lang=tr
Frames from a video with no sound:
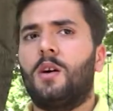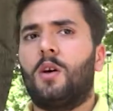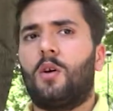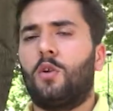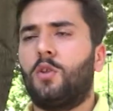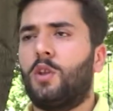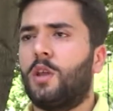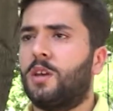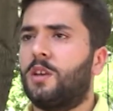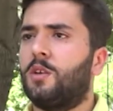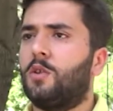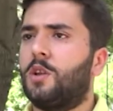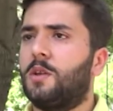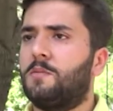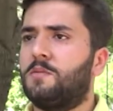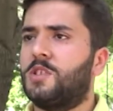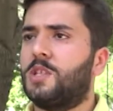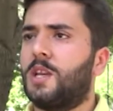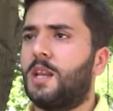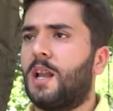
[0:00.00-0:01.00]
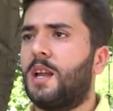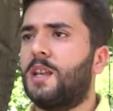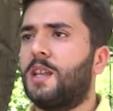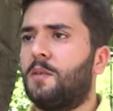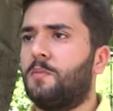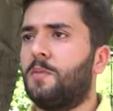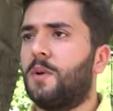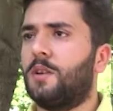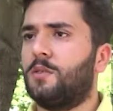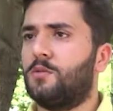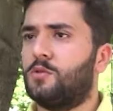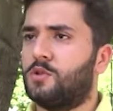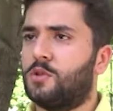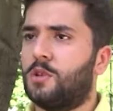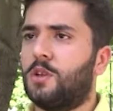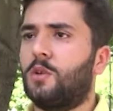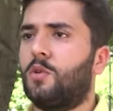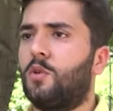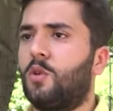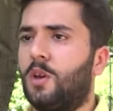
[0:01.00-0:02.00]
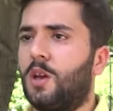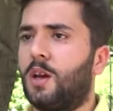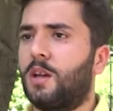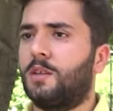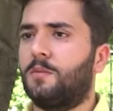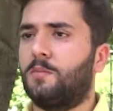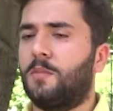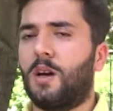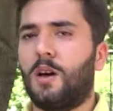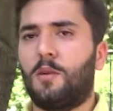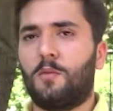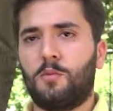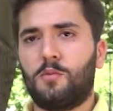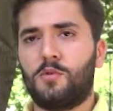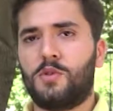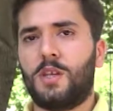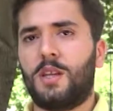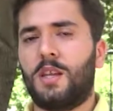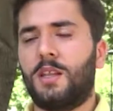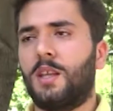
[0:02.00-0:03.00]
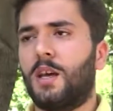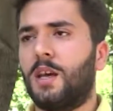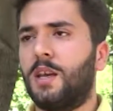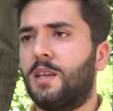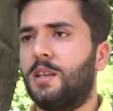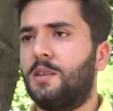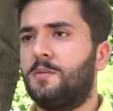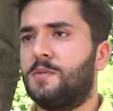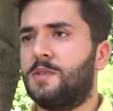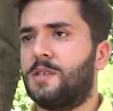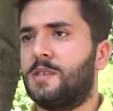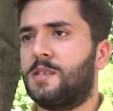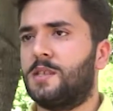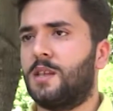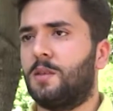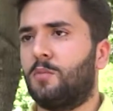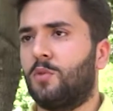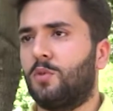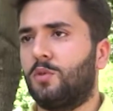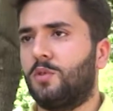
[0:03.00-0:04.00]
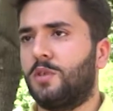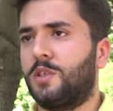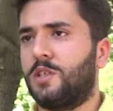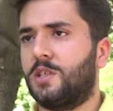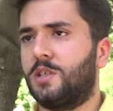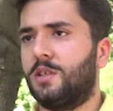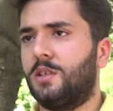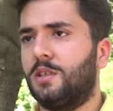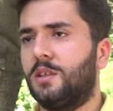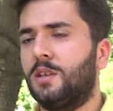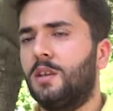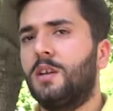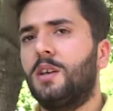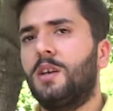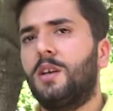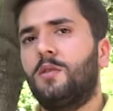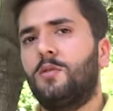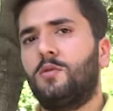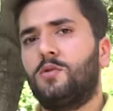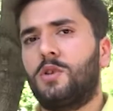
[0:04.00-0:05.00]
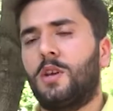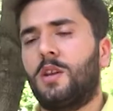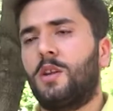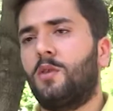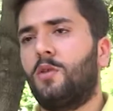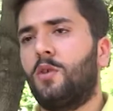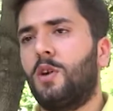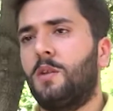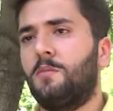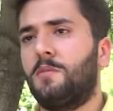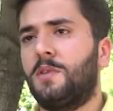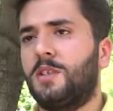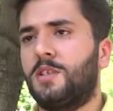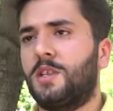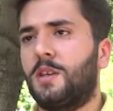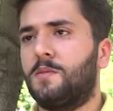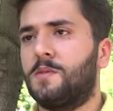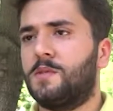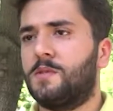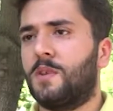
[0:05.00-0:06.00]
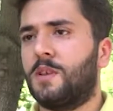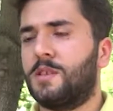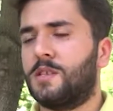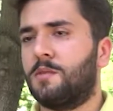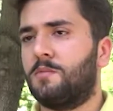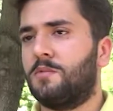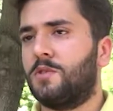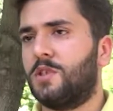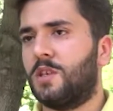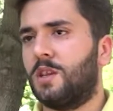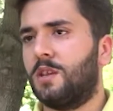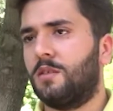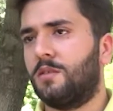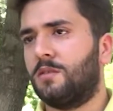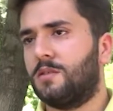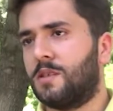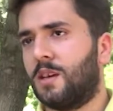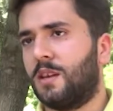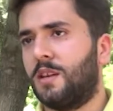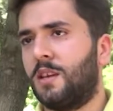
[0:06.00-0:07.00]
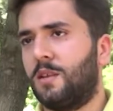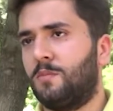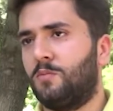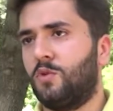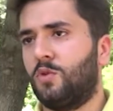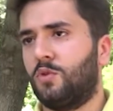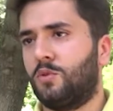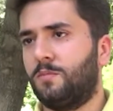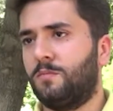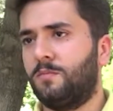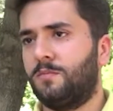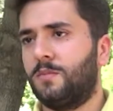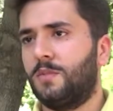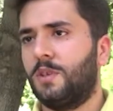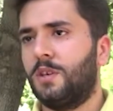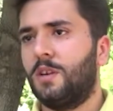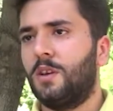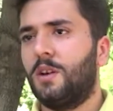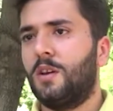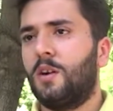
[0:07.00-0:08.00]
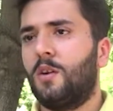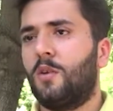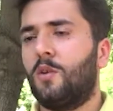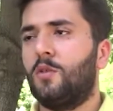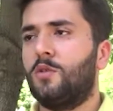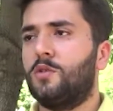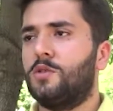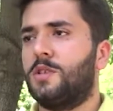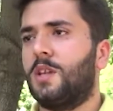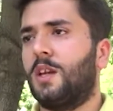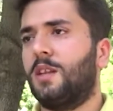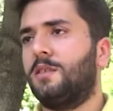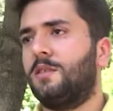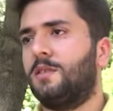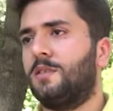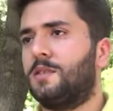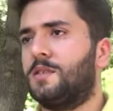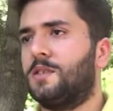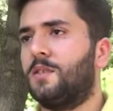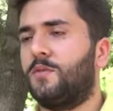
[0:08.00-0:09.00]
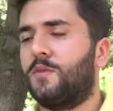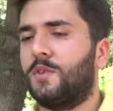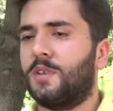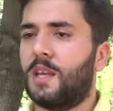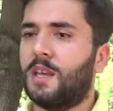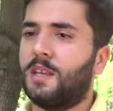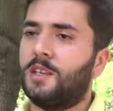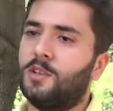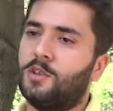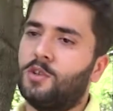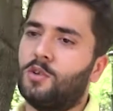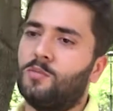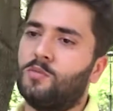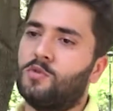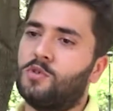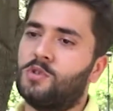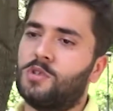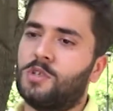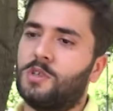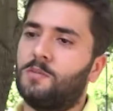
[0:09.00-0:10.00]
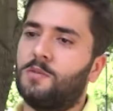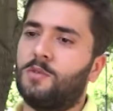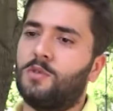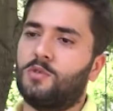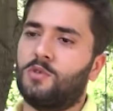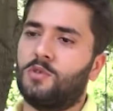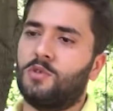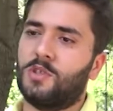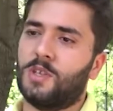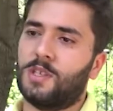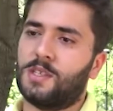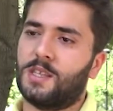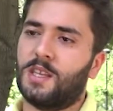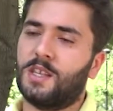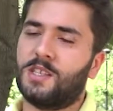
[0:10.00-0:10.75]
Ona göre bir şeyler yapar üstüne koyardım. Ama bu sene daha yeni bir sistem olduğu için üzerine koyabileceğimiz fazla bir şey zannetmiyorum. O yüzden sıfırdan giriyormuşuz gibi düşüneceğiz.